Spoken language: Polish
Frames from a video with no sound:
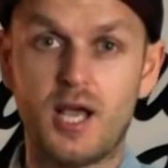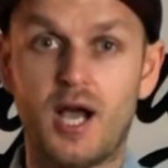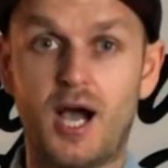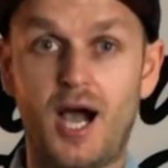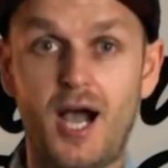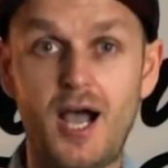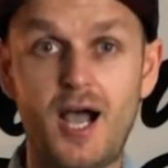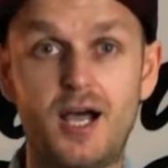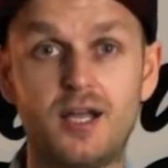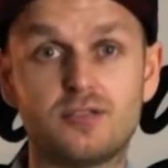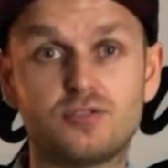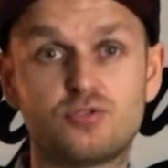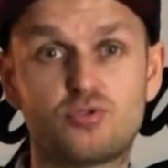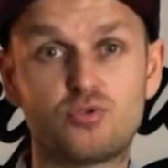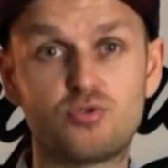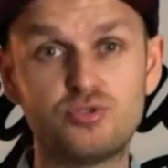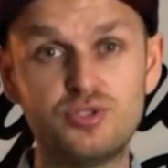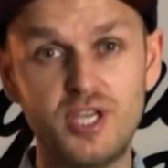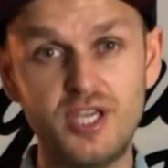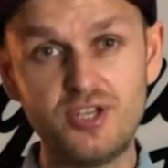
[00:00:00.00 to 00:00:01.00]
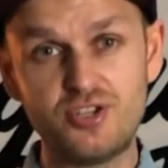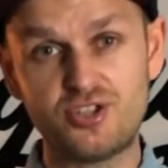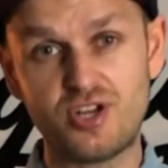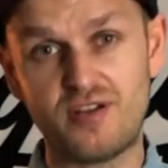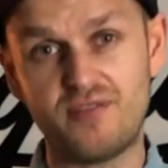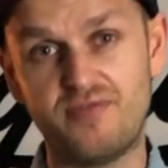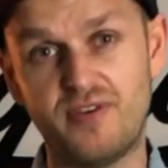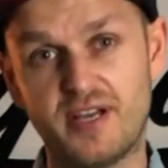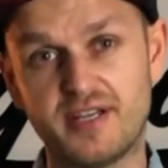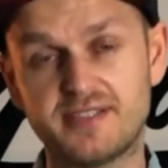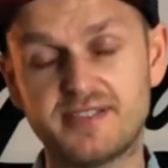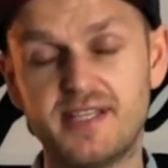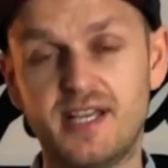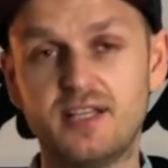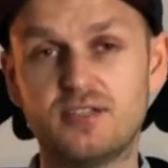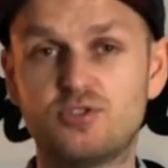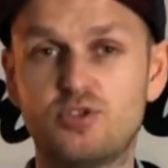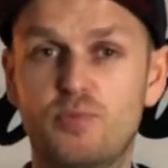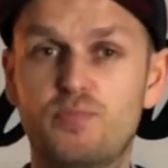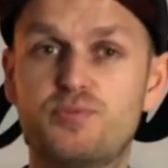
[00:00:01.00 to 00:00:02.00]
A trudniejsza wersja
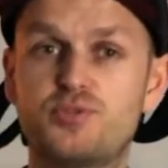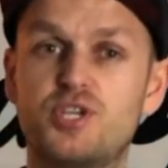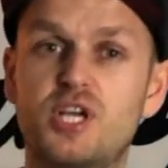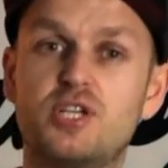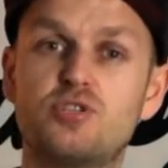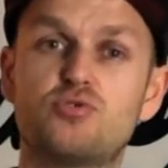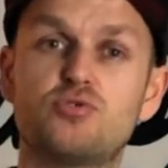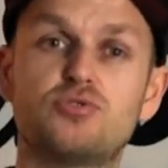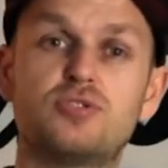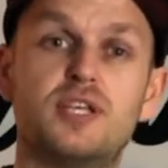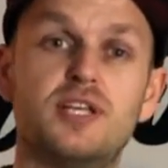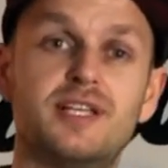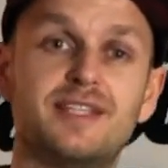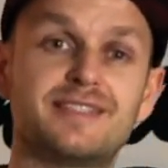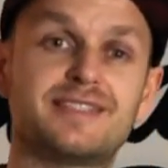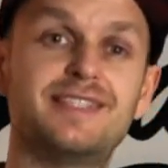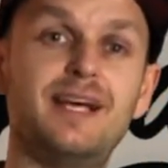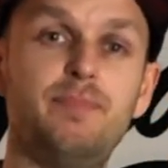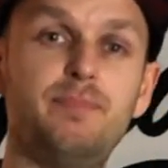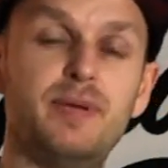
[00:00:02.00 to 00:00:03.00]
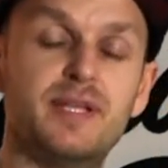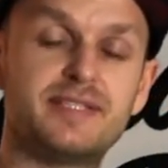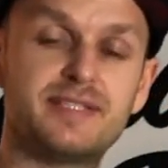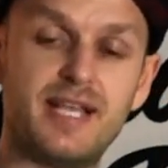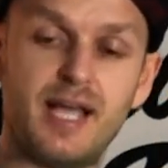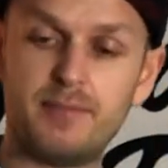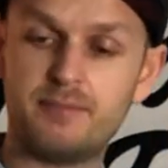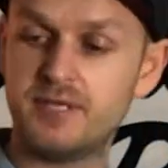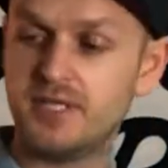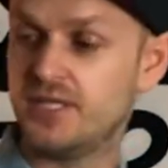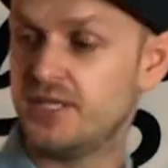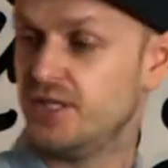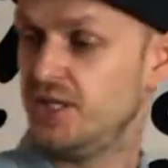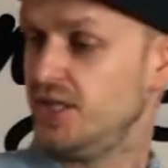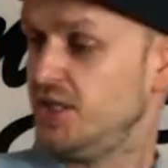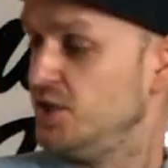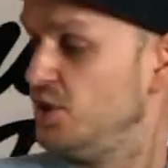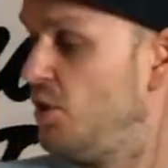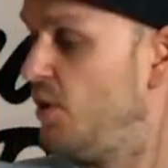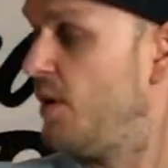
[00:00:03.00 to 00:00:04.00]
to przerzut za plecami
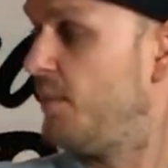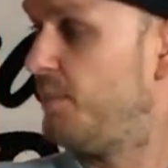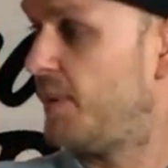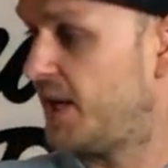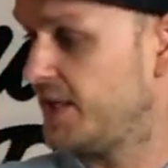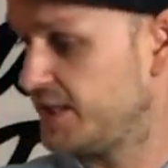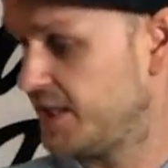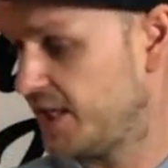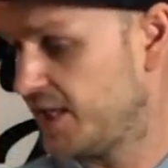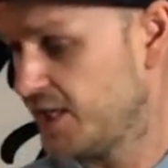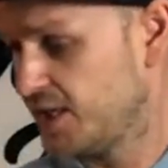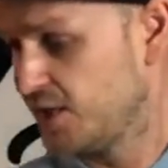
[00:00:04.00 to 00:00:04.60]
i dołapanie